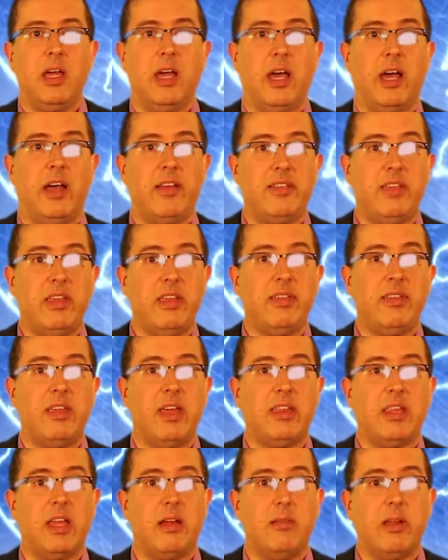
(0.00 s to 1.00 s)
Así, si
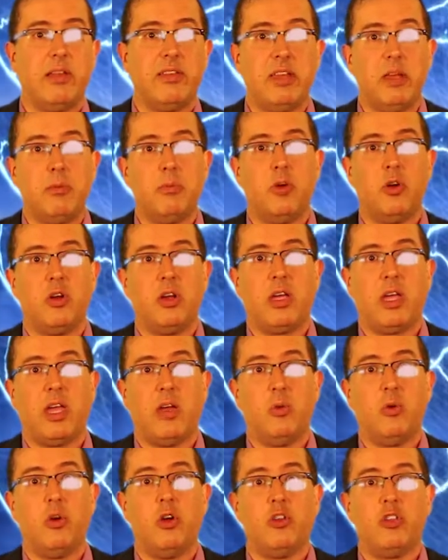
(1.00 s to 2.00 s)
establecemos
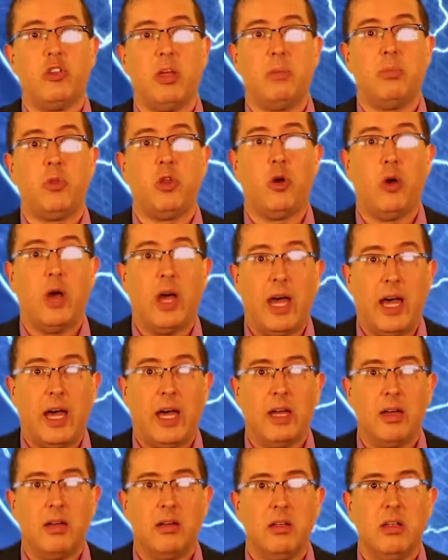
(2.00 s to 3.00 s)
que un concepto
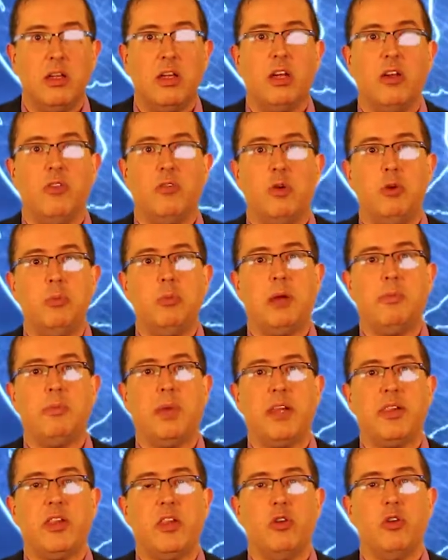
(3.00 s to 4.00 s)
A forma
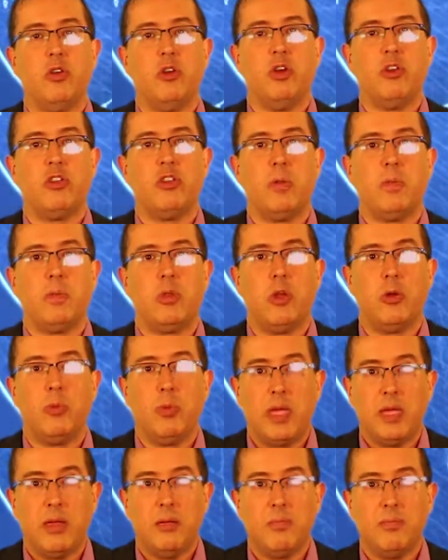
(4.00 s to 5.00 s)
parte de un concepto
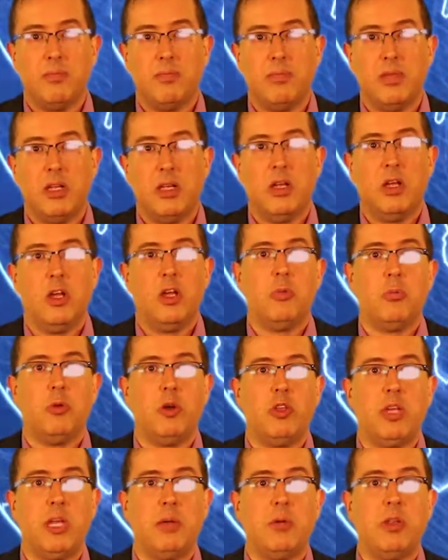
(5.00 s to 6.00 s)
B,
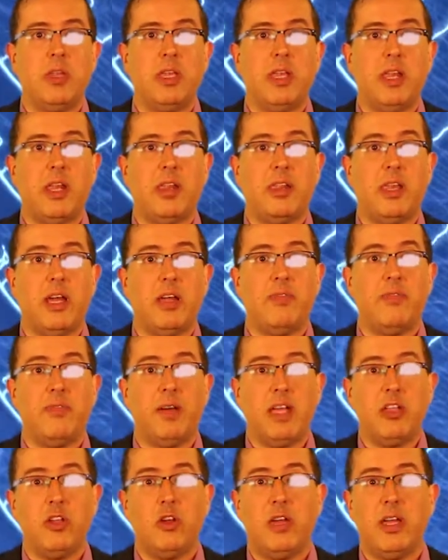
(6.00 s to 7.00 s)
podríamos detectar
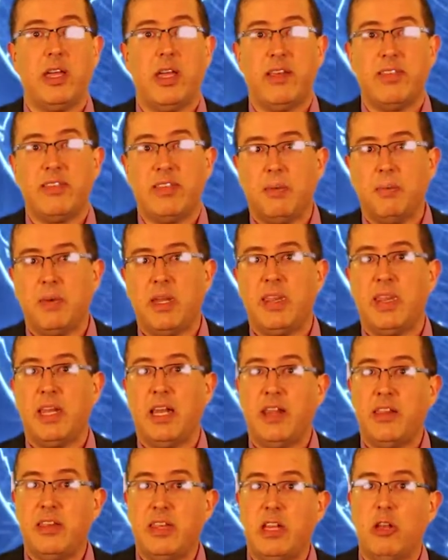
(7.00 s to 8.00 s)
fallos en exámenes
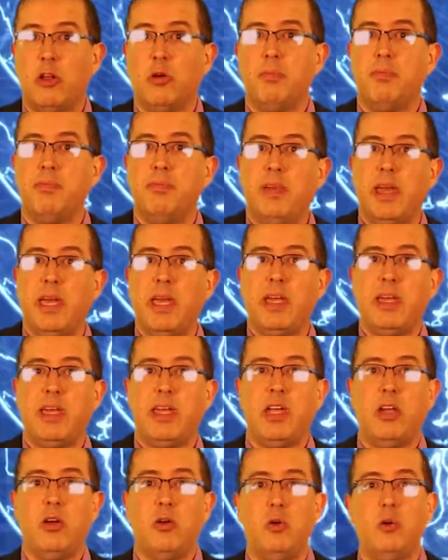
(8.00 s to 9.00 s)
del estilo B
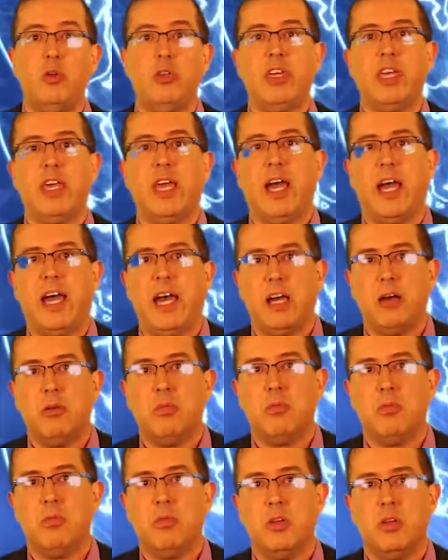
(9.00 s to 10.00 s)
incluye A.
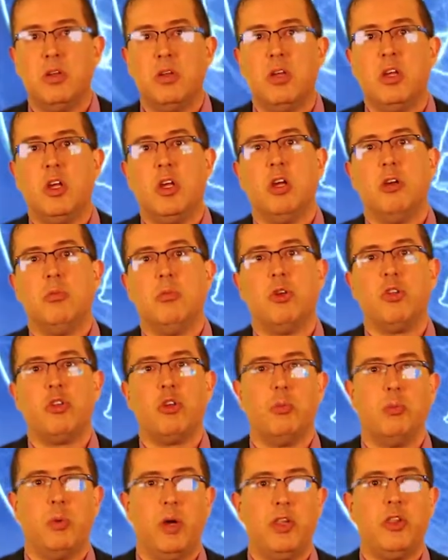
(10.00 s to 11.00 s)
Por
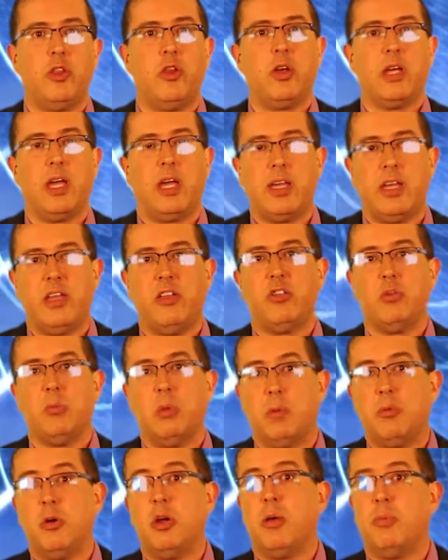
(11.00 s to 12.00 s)
supuesto que aquí
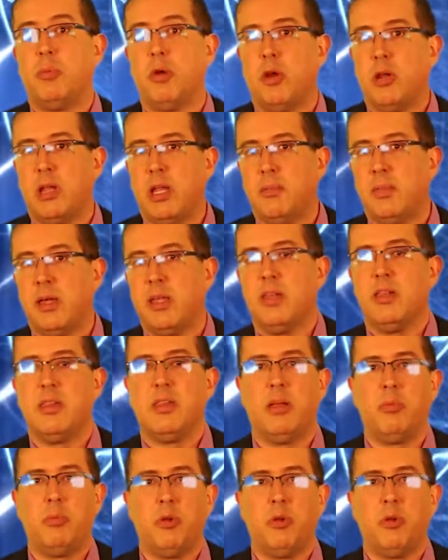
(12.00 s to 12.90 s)
sumamos el problema de